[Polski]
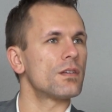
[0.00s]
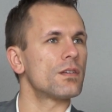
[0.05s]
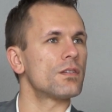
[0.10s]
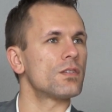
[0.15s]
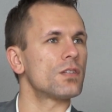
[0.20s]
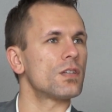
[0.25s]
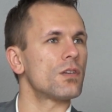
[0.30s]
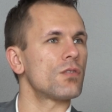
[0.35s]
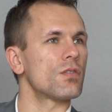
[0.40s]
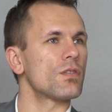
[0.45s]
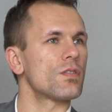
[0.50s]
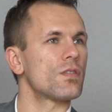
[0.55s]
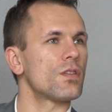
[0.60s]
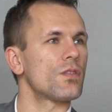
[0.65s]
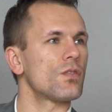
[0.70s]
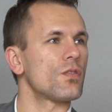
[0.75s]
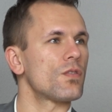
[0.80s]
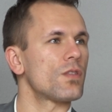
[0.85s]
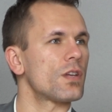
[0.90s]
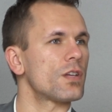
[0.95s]
y, że on chce
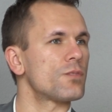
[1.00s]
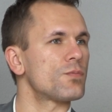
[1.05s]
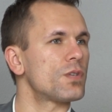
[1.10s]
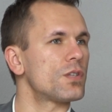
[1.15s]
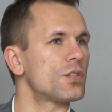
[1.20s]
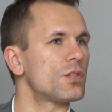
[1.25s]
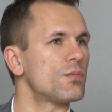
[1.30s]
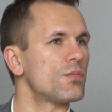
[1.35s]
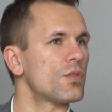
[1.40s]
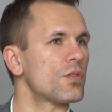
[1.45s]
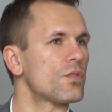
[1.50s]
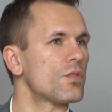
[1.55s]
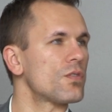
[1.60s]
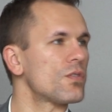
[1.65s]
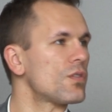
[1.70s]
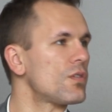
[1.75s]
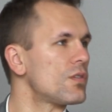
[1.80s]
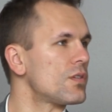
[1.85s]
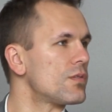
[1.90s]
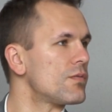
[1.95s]
zostać
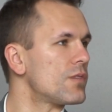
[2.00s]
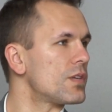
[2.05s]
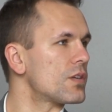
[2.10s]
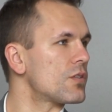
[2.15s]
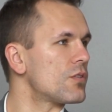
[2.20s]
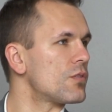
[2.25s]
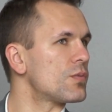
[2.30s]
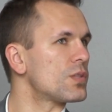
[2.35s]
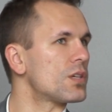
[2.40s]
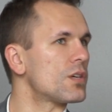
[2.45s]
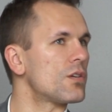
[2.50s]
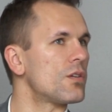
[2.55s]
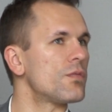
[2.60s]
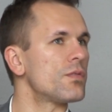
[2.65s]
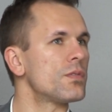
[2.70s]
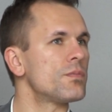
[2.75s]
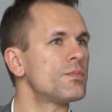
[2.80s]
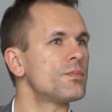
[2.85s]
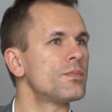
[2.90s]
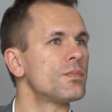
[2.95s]
przedsiębiorcą rolnym
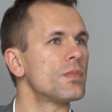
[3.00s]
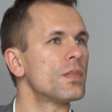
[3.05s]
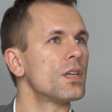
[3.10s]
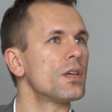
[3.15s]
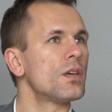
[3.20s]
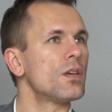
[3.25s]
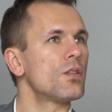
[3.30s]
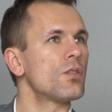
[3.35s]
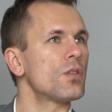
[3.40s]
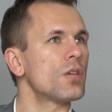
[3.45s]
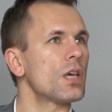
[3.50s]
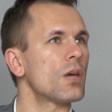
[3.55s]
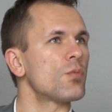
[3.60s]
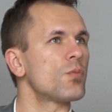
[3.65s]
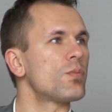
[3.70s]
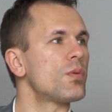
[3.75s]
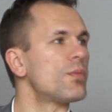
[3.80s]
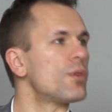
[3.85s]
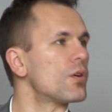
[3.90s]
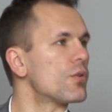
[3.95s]
wielkoobszarowym no i ja
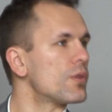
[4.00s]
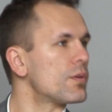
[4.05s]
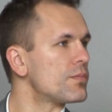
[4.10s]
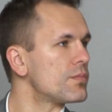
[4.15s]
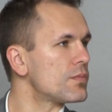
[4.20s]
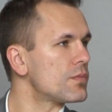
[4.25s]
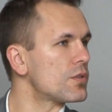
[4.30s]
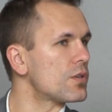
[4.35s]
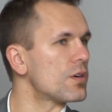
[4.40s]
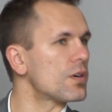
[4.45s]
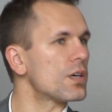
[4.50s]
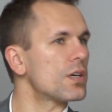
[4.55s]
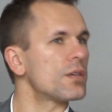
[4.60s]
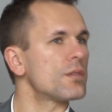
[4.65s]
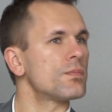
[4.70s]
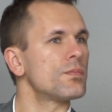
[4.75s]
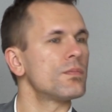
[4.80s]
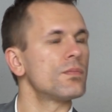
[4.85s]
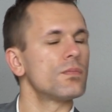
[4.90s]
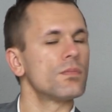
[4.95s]
mu pomogłem trochę.